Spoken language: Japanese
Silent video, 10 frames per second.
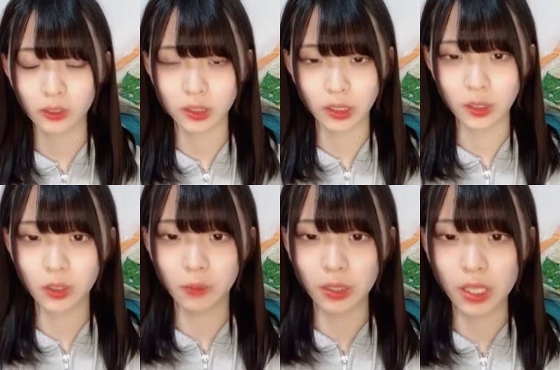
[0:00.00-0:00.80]
絶対押
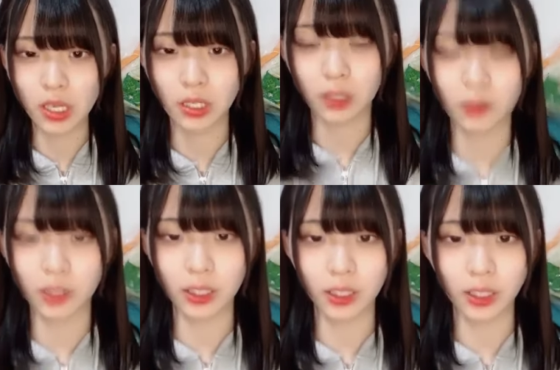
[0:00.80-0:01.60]
しません
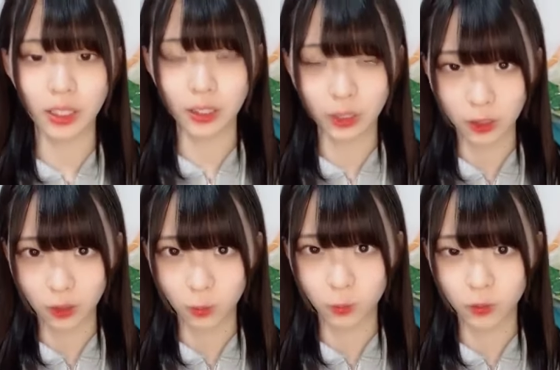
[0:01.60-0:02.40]
待ってななんだっけ
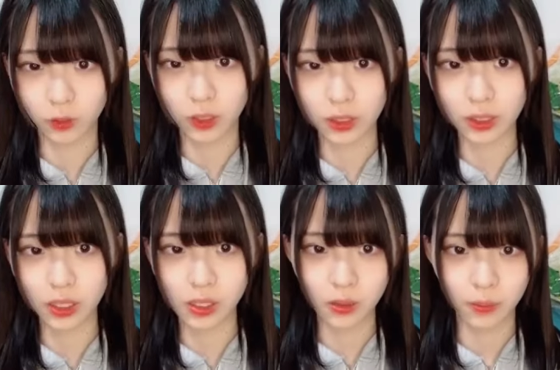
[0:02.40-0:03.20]
テロップお話
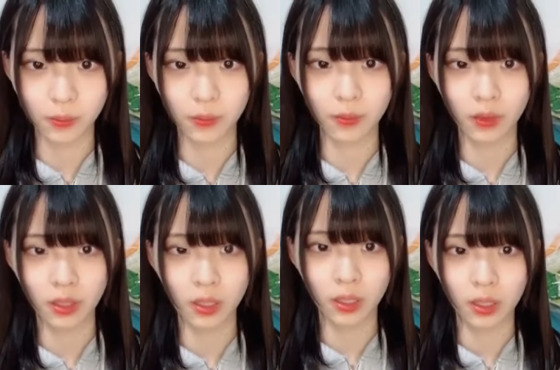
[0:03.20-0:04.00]
会
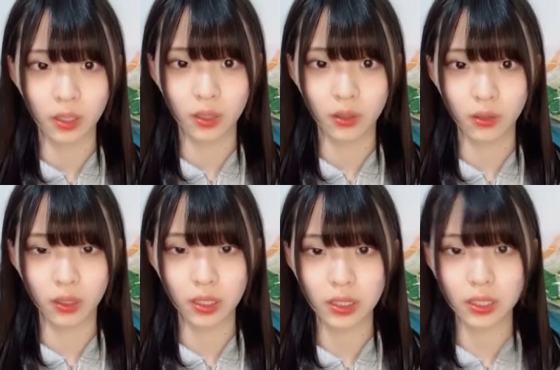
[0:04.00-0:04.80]
お
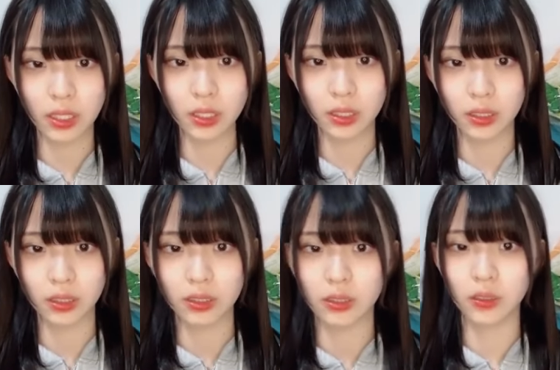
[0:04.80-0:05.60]
話会
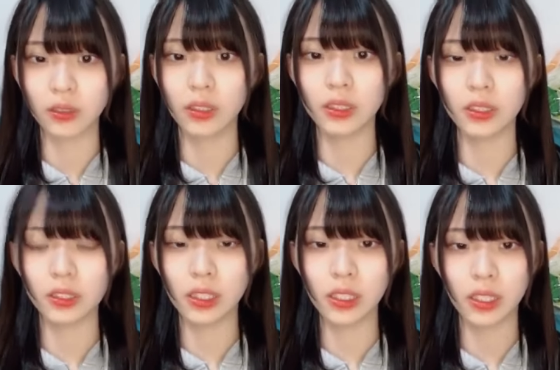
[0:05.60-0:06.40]
お話
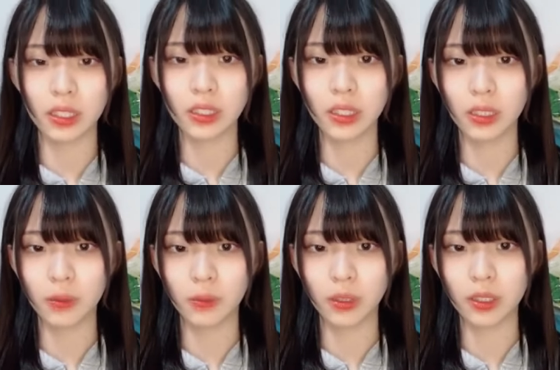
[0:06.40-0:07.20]
会明日
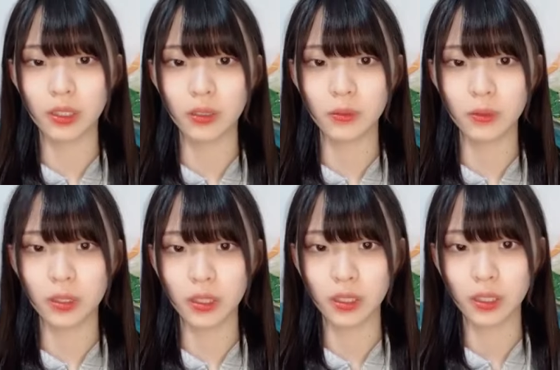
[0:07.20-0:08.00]
明日ま
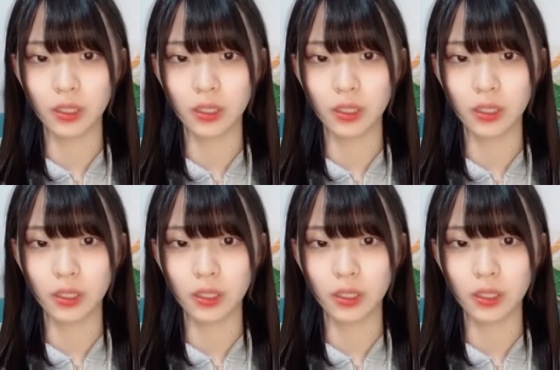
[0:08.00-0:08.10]
で